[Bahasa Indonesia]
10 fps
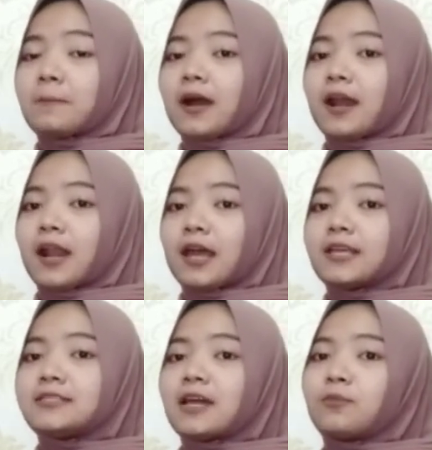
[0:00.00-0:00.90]

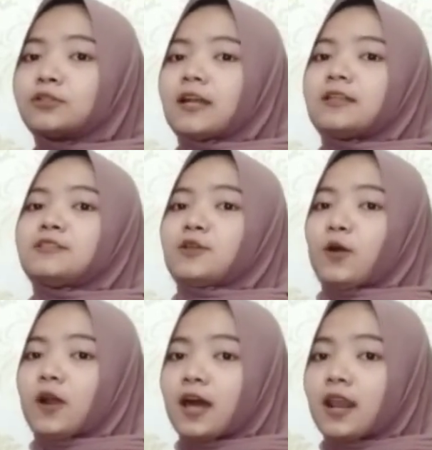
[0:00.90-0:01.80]
mengenai jamu
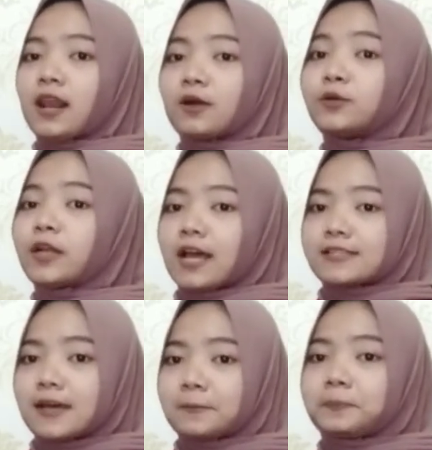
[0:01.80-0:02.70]
tradisional kunir
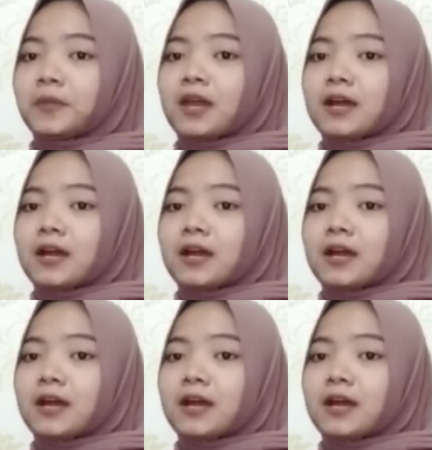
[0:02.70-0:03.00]
asam.